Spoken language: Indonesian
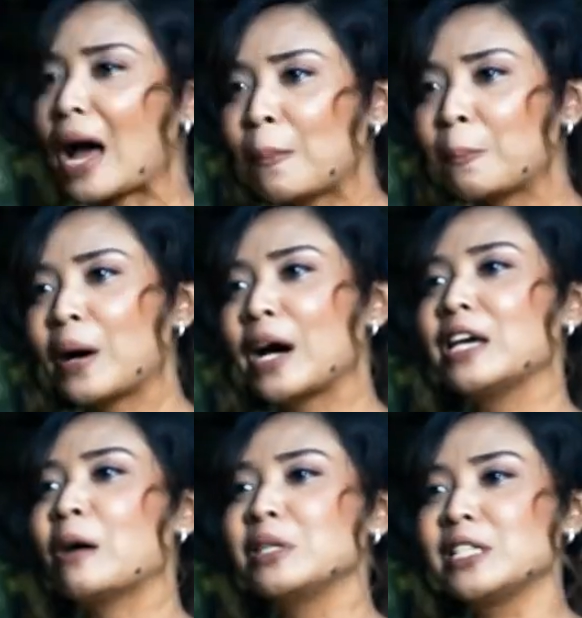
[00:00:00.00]

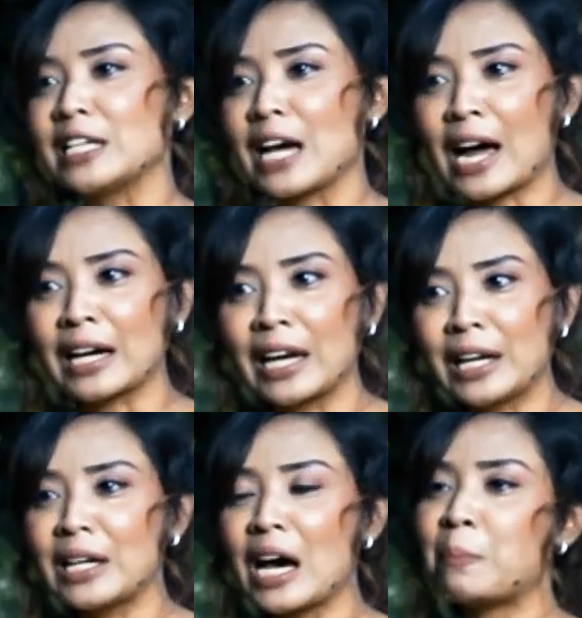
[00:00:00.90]
apa yang menjadi
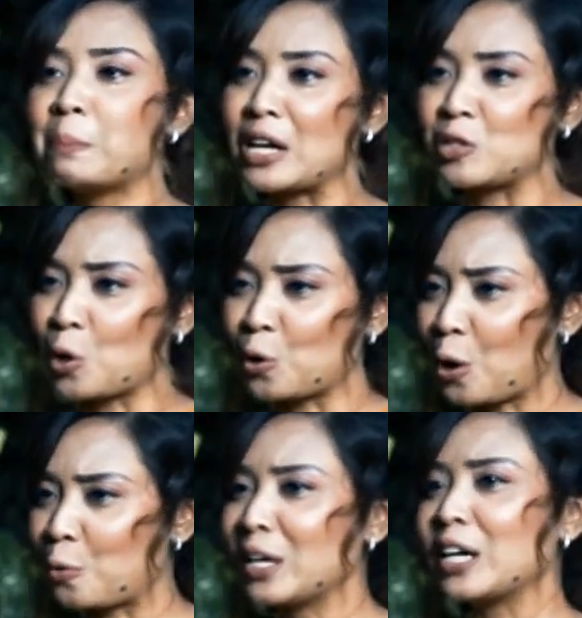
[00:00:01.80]
agenda Pak
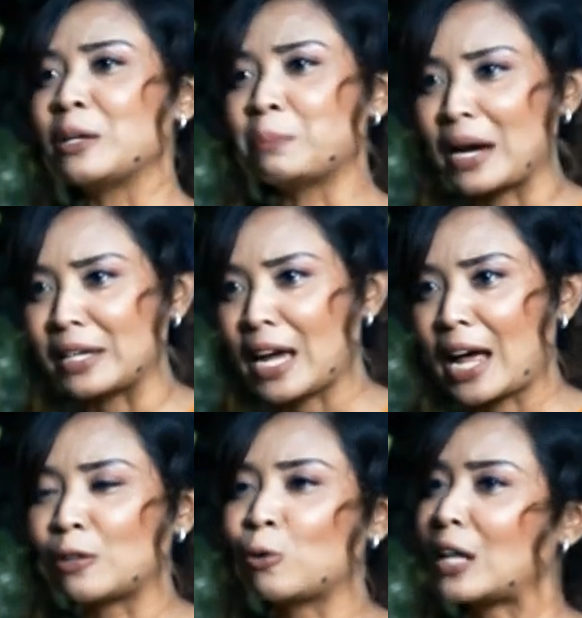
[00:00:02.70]
Jokowi ke
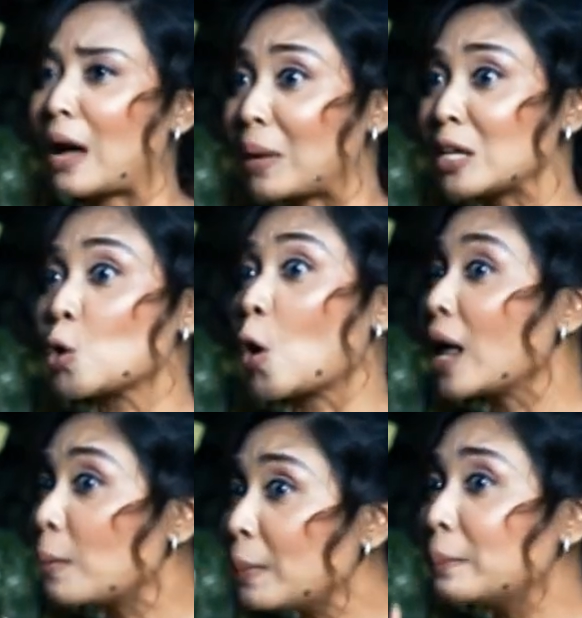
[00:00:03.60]
depannya terutama
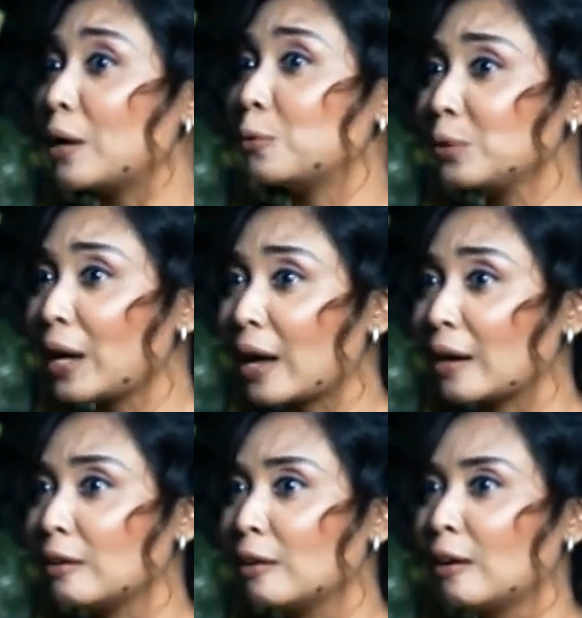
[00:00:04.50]
soal
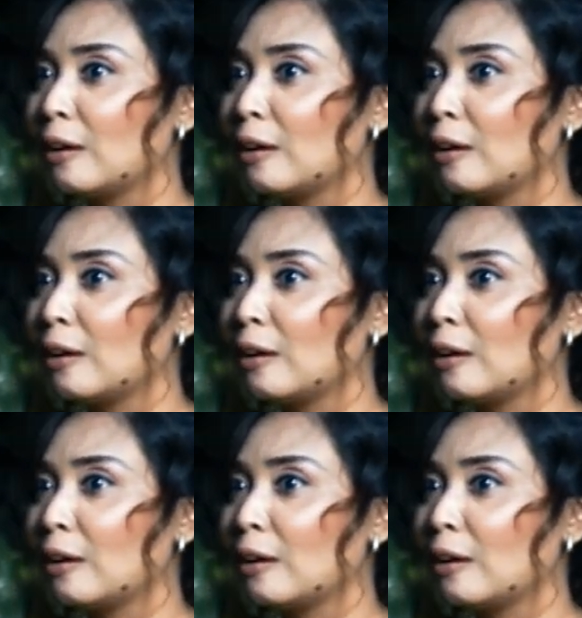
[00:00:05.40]
pembangunan